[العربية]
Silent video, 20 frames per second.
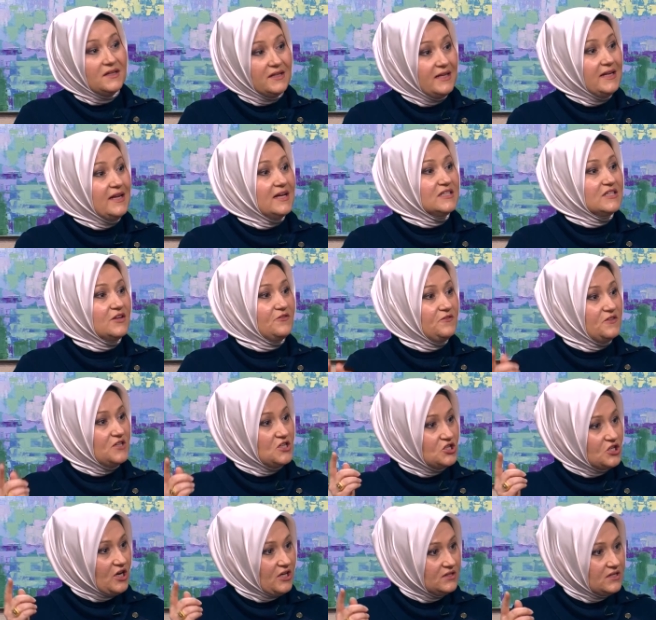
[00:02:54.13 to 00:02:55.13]
للاسف
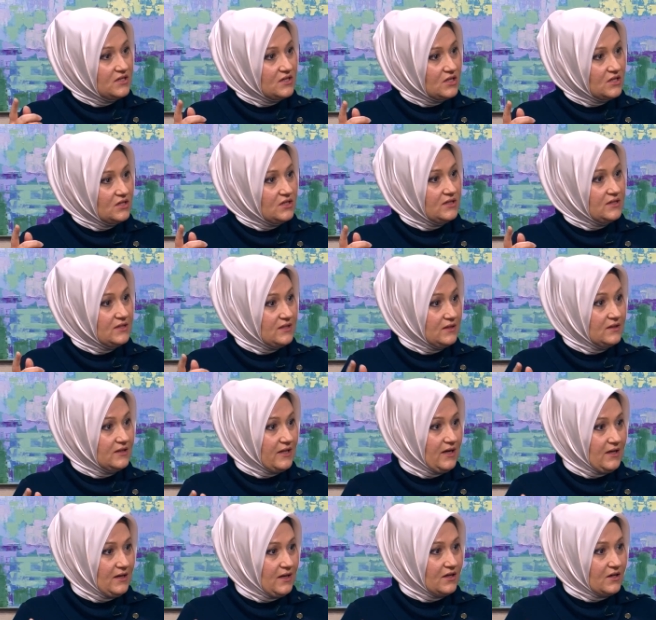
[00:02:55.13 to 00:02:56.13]
ترجع تر
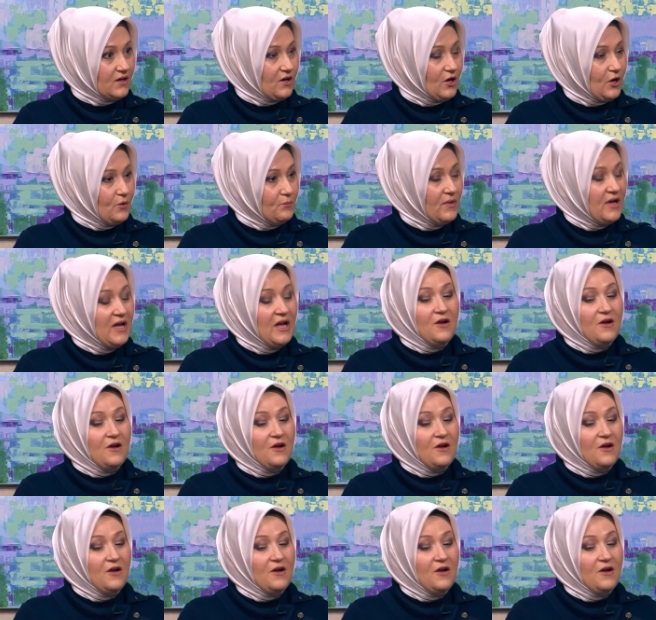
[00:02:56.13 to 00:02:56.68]
تطلع الارقام نعم.